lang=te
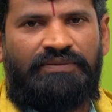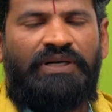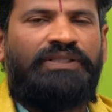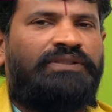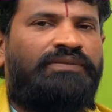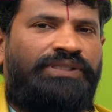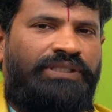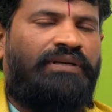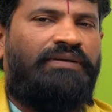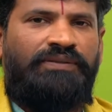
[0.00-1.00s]
వాస్తు
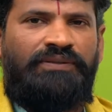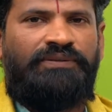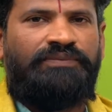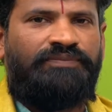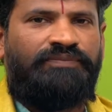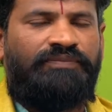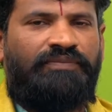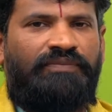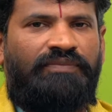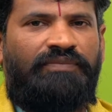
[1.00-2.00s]
విషయాల్లో
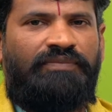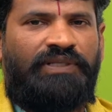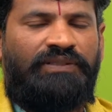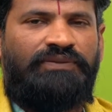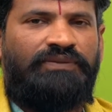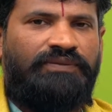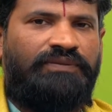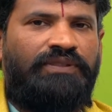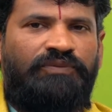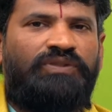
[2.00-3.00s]
మనం
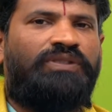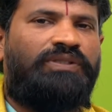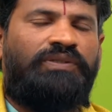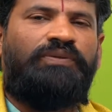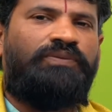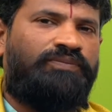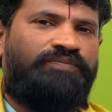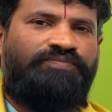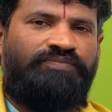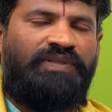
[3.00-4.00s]
ఇంతకుముందు దిక్కులు
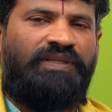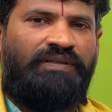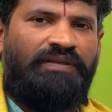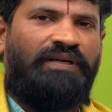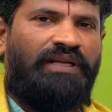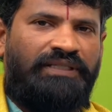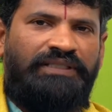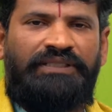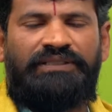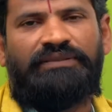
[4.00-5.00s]

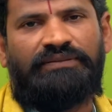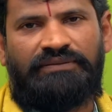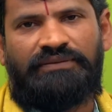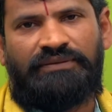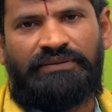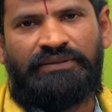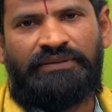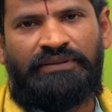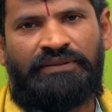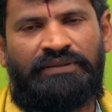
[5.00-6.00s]
అలాగే
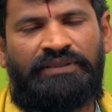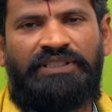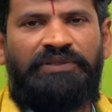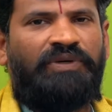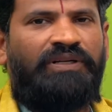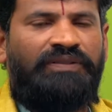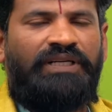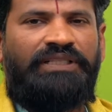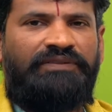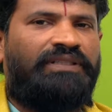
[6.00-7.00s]
నియమాలు
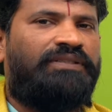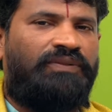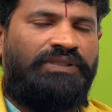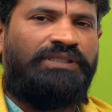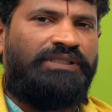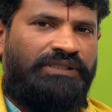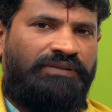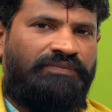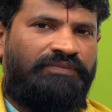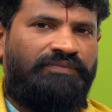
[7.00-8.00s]
ఇలాంటి వాటి గురించి
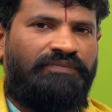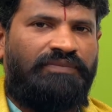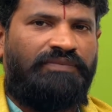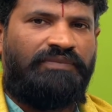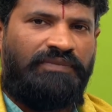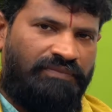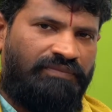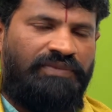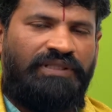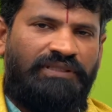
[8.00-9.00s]

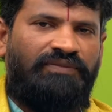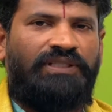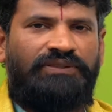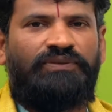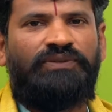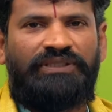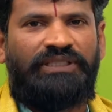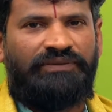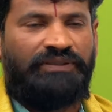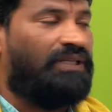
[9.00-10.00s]
అసలు వాస్తుకు వస్తే
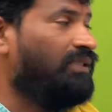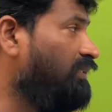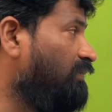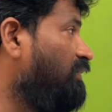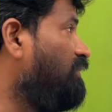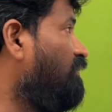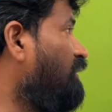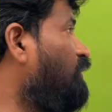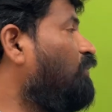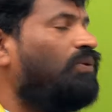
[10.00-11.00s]
అయితే
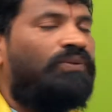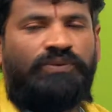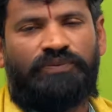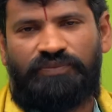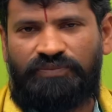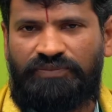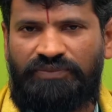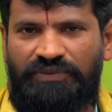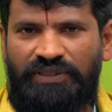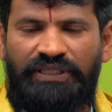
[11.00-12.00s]
వర్గులు
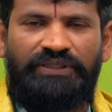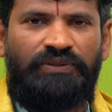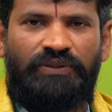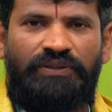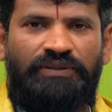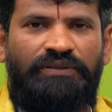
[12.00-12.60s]
అనేది కూడా